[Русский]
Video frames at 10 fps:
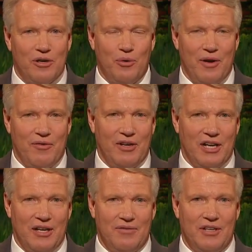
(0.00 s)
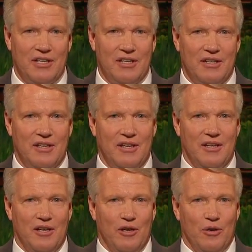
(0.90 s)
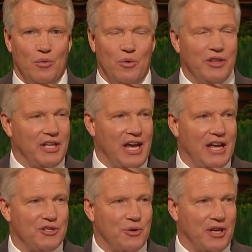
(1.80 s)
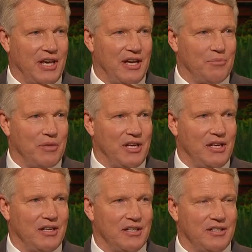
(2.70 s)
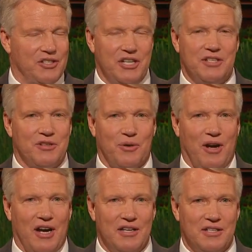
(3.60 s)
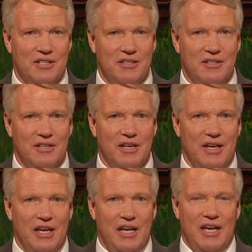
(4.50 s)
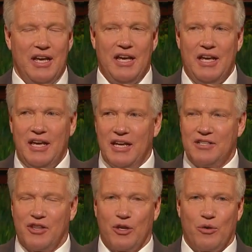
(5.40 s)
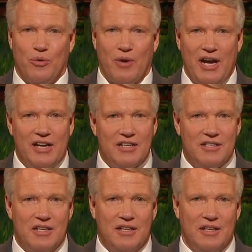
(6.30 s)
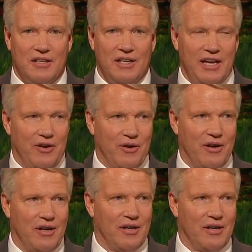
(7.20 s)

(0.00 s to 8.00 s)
Ну а что, если я бы вас спросил, кто величайший из когда-либо живших последователей? Разве не было бы ответом снова Иисус Христос?